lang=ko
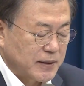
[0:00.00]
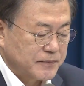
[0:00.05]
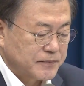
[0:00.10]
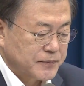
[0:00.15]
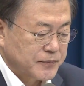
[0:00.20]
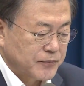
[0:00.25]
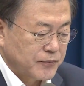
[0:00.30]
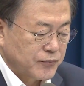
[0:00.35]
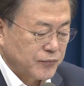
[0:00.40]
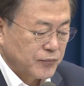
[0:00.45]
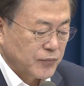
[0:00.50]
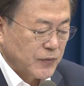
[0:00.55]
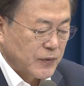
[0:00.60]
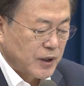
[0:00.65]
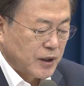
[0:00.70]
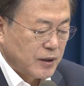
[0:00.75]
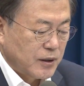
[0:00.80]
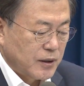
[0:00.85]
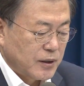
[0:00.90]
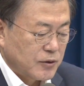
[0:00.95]

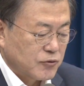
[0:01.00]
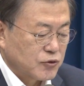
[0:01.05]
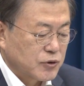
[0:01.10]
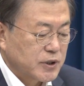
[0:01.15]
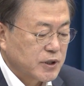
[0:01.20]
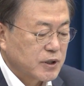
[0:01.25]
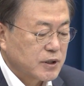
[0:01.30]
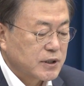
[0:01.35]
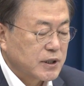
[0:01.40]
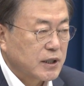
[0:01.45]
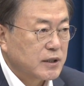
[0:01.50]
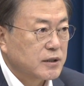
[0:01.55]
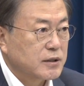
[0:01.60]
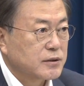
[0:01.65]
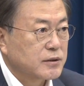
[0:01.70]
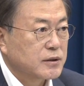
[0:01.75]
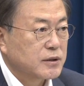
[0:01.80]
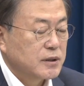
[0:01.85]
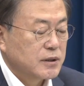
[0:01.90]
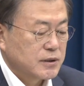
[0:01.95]
바람직한 해결 방안을
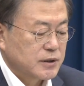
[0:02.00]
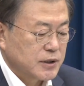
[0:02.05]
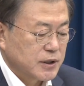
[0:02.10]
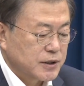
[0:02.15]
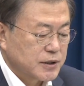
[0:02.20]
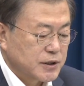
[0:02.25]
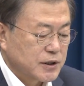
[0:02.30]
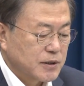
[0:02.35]
모색해달라고